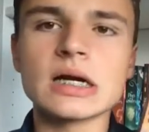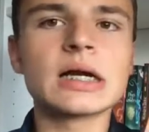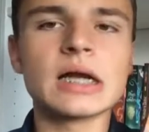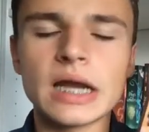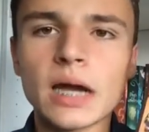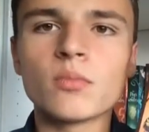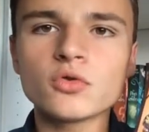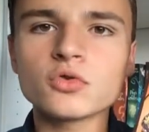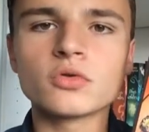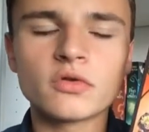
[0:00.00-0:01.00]
clairement
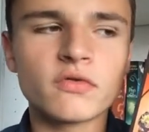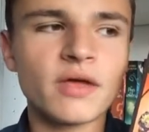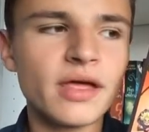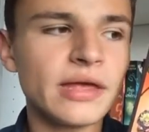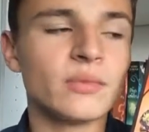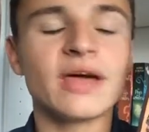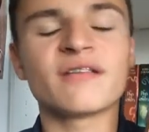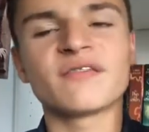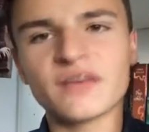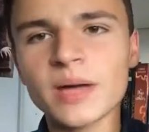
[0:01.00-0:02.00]
sur notre fin et on a
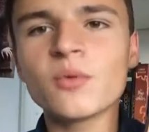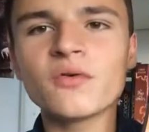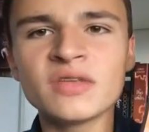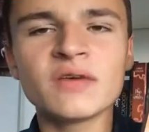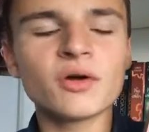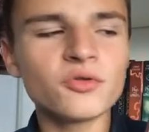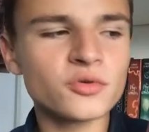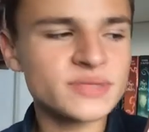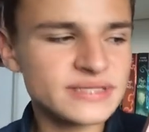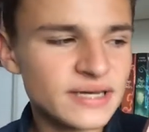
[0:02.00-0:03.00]
vraiment envie d'avoir le
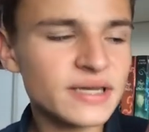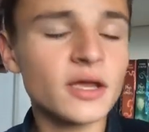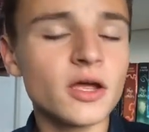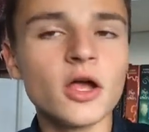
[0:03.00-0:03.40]
tome 5.